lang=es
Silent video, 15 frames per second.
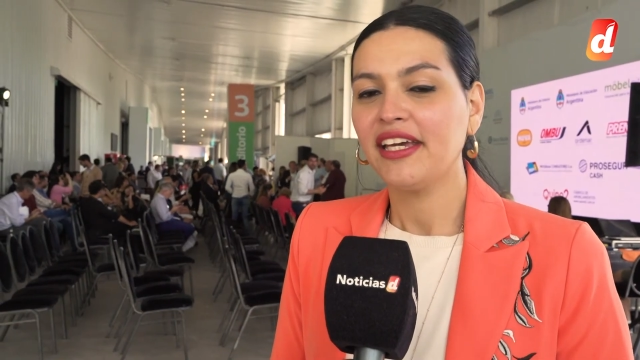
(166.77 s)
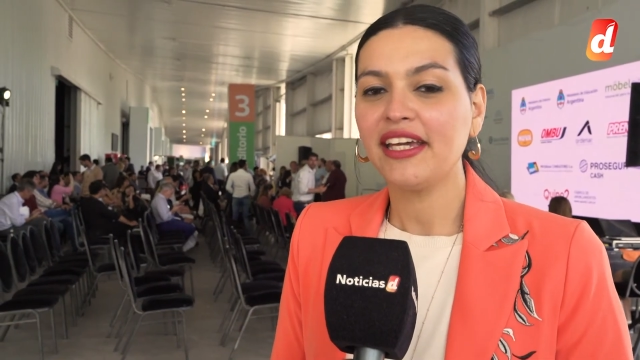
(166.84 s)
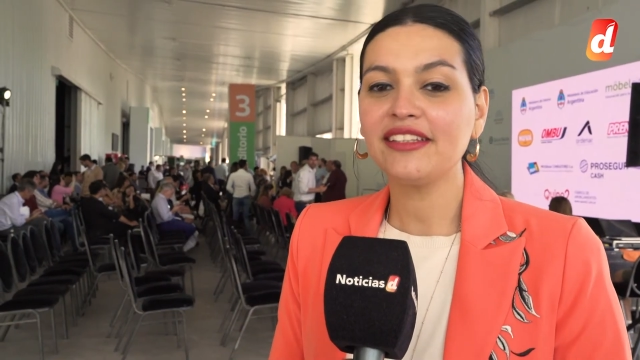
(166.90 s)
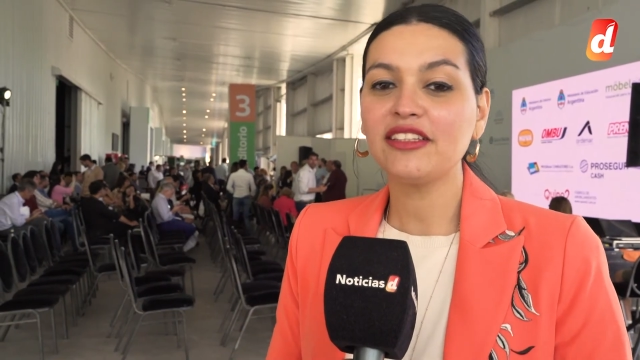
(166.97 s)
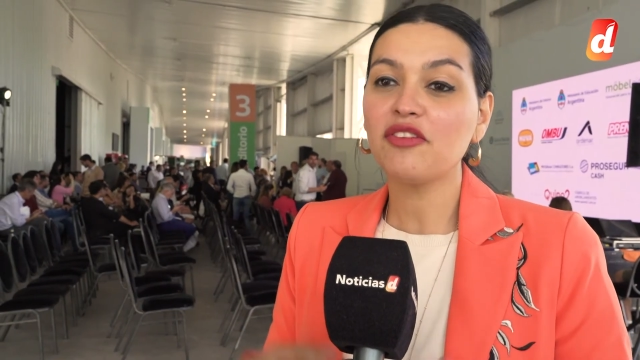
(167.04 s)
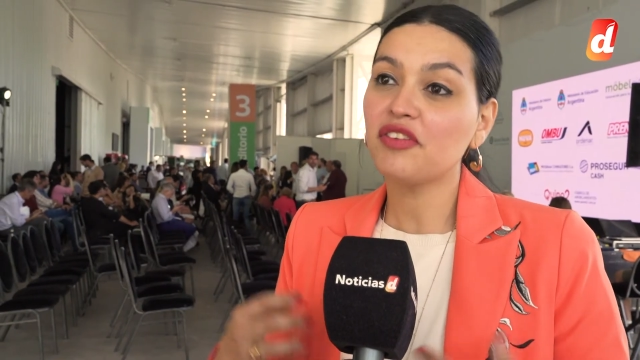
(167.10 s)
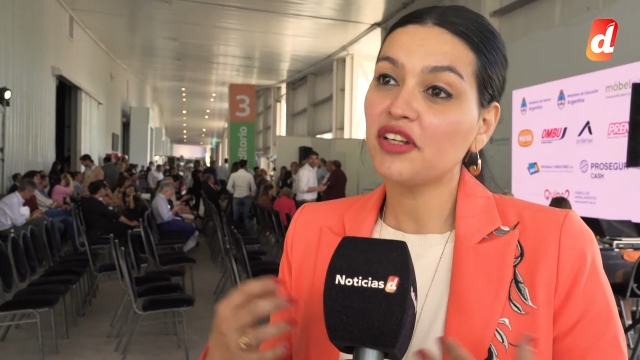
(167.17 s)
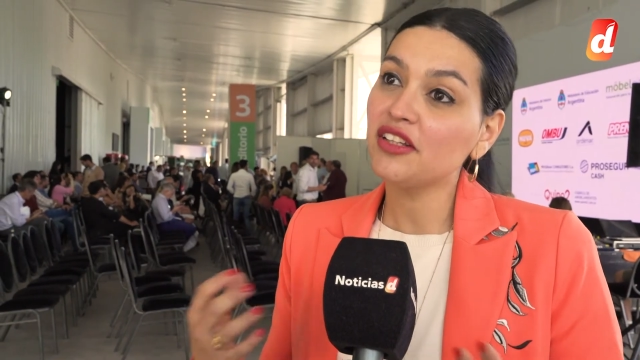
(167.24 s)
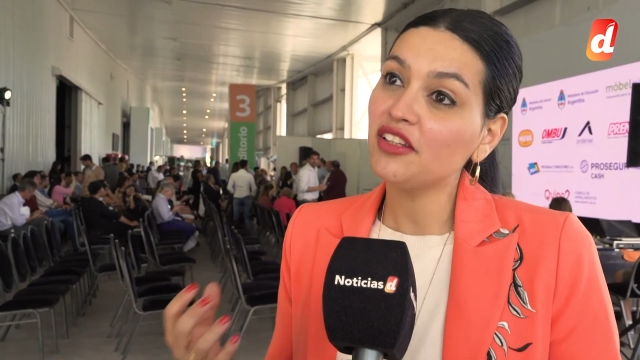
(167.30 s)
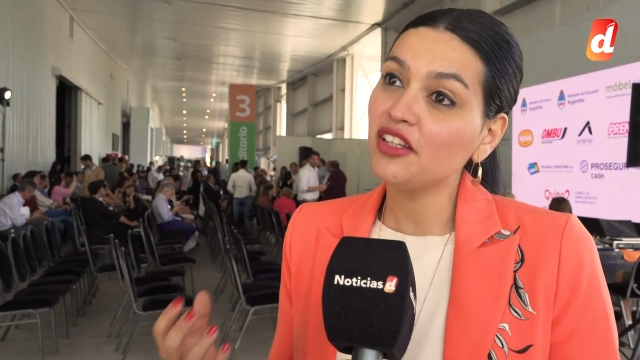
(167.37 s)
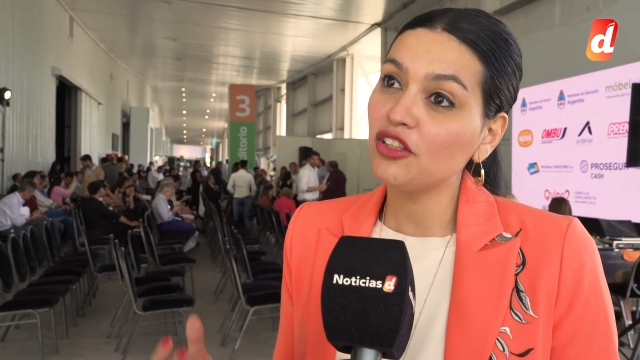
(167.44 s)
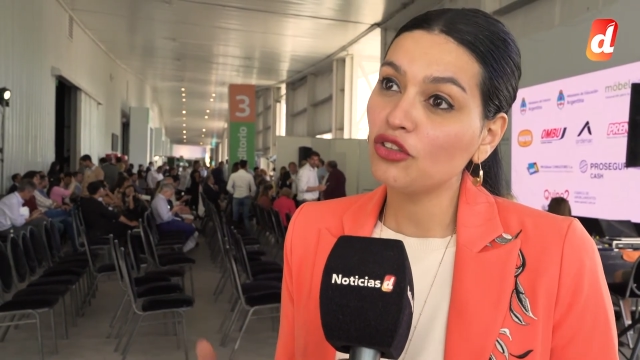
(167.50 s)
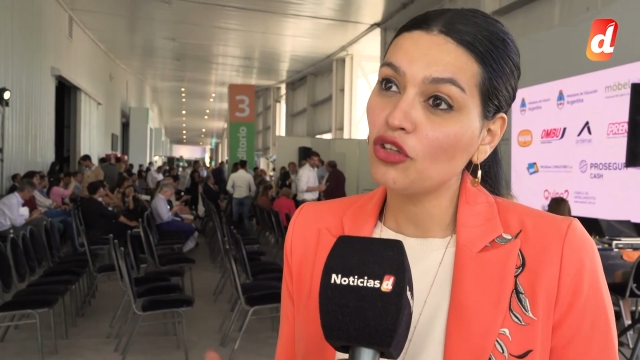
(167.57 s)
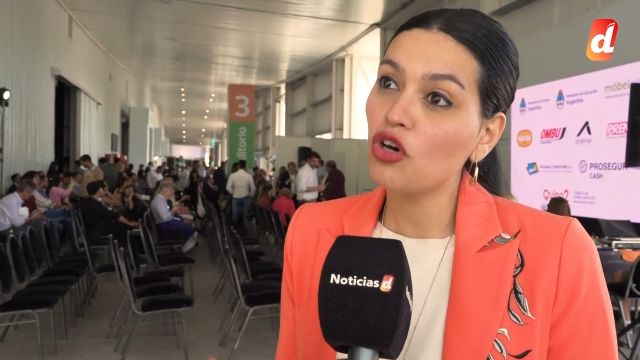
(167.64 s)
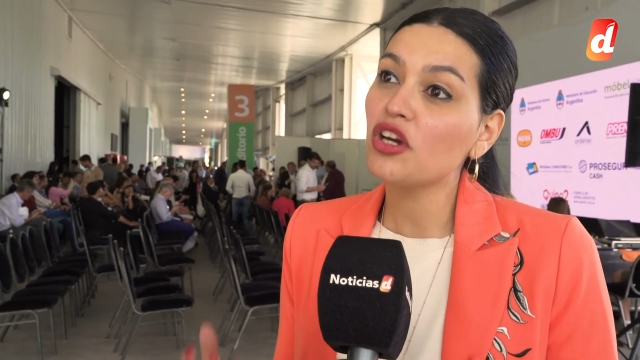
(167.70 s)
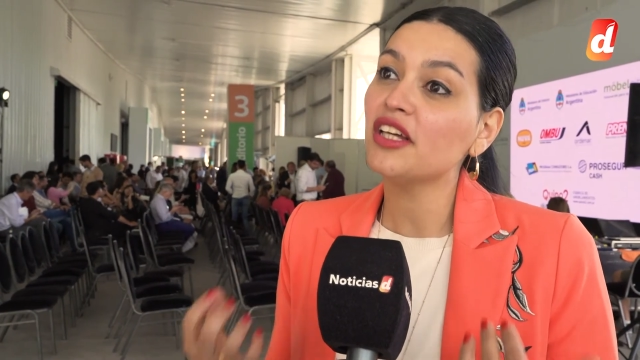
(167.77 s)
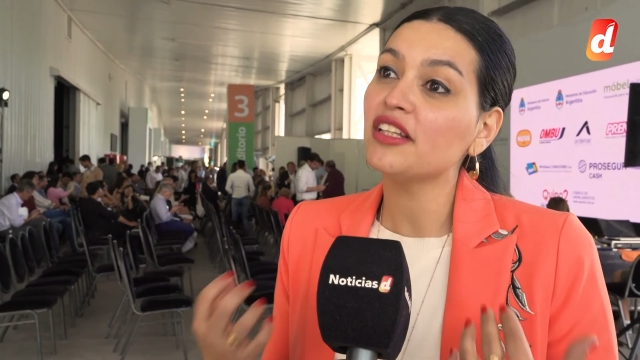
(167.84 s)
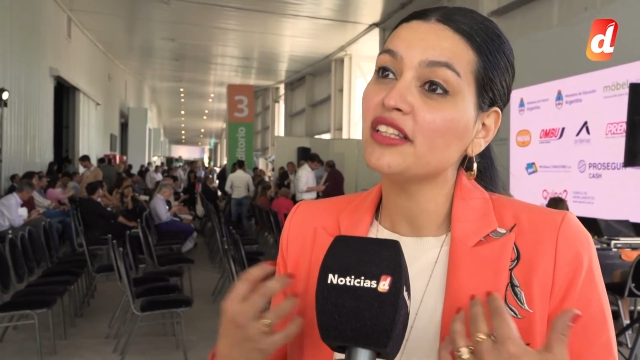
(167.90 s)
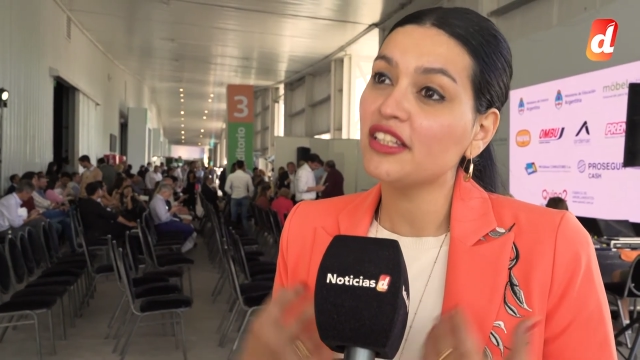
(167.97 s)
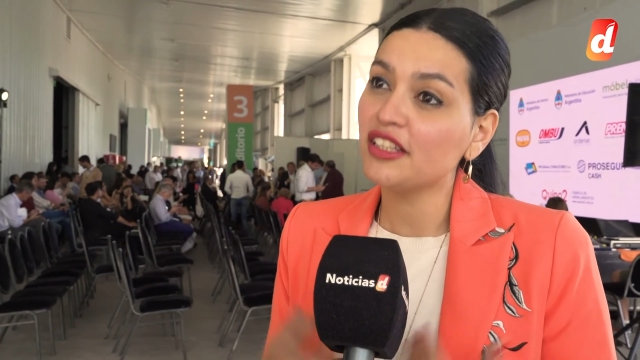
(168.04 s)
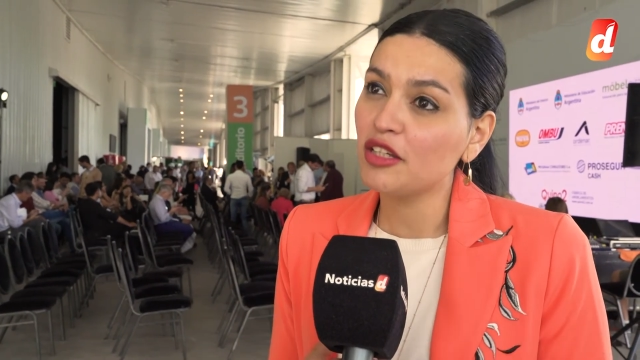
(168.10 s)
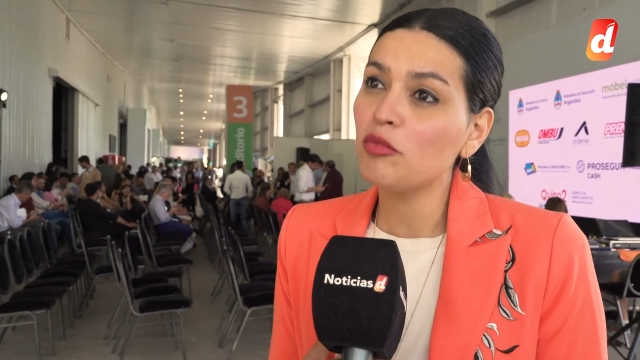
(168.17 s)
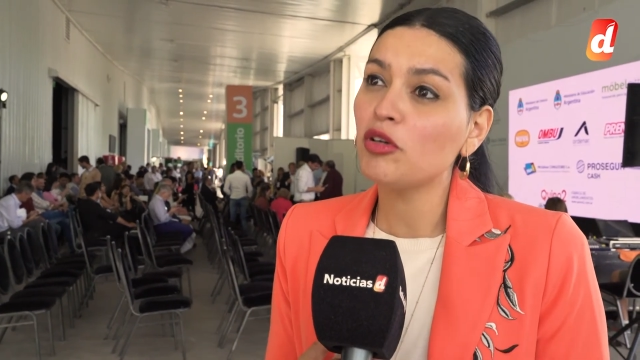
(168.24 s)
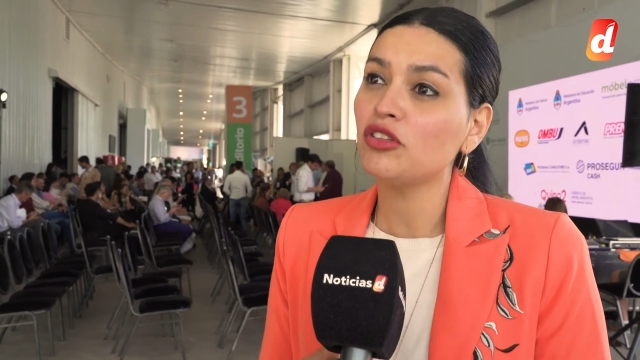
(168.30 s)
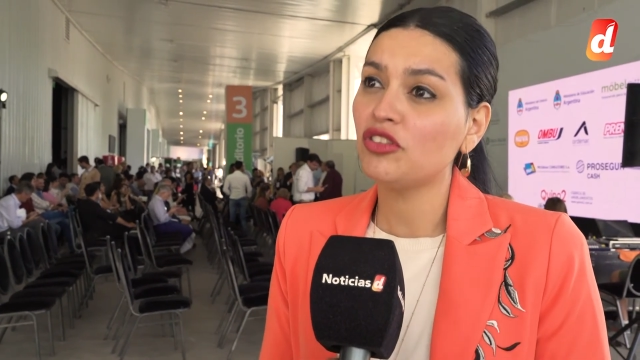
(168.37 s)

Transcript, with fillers: este Frente de Todos que entendemos